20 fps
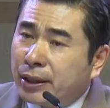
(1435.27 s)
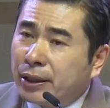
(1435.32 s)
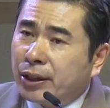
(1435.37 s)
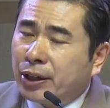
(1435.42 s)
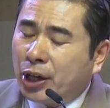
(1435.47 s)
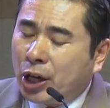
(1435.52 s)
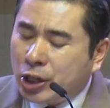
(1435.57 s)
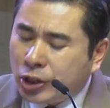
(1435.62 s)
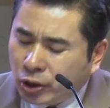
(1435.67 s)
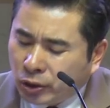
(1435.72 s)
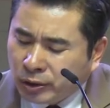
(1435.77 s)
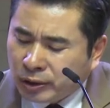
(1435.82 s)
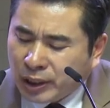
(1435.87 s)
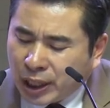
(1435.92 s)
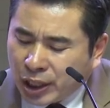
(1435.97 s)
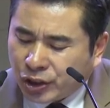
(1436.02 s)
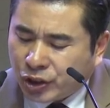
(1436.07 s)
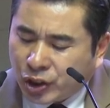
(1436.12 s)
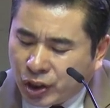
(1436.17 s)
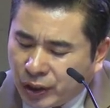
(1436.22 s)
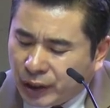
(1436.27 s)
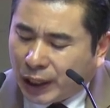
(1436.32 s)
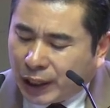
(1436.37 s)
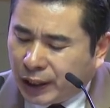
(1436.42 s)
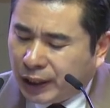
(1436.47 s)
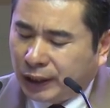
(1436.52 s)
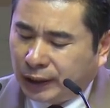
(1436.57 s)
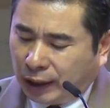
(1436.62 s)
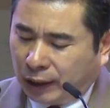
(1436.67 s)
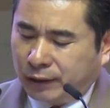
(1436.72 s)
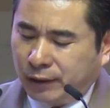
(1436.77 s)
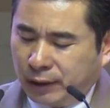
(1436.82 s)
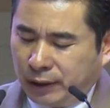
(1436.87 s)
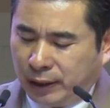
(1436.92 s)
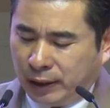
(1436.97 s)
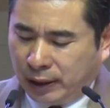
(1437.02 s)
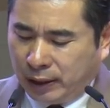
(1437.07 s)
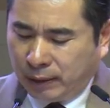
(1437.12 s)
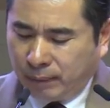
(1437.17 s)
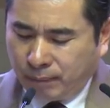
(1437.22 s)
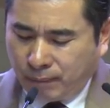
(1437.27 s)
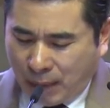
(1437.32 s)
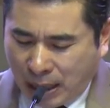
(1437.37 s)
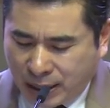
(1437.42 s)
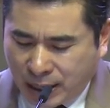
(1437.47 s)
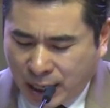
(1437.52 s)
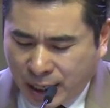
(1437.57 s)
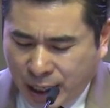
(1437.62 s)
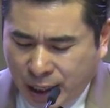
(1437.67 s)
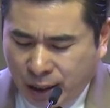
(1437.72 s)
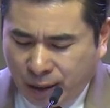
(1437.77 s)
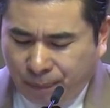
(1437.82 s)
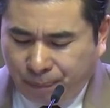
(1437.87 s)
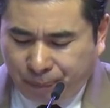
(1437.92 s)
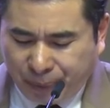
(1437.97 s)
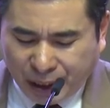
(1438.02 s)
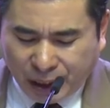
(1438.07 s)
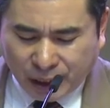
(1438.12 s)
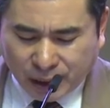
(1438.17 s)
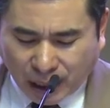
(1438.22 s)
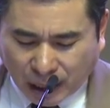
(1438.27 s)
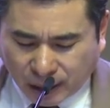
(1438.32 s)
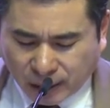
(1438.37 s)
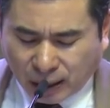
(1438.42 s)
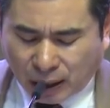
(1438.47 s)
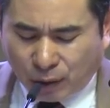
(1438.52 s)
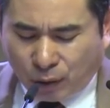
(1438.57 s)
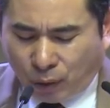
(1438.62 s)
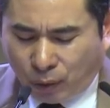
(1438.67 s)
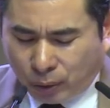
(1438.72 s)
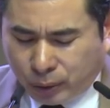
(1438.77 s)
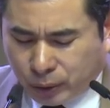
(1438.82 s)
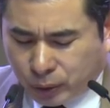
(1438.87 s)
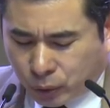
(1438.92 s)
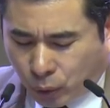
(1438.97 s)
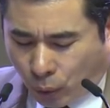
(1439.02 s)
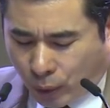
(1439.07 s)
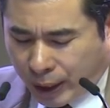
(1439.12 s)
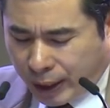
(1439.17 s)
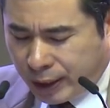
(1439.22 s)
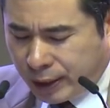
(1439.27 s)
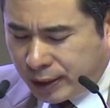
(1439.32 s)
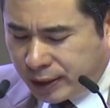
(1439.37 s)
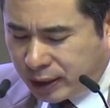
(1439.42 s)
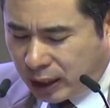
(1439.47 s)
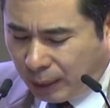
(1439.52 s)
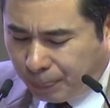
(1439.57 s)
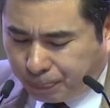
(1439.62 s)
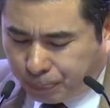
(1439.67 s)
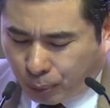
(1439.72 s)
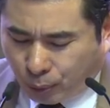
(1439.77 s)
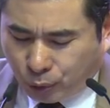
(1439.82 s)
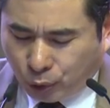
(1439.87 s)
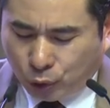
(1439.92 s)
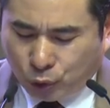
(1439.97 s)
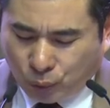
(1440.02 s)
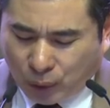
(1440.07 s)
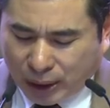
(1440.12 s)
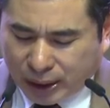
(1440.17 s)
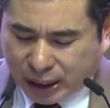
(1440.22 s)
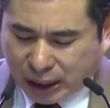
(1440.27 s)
예전같이 내리게 될 거다. 마당에는 밀이 가득하고 독에는 새 포도주와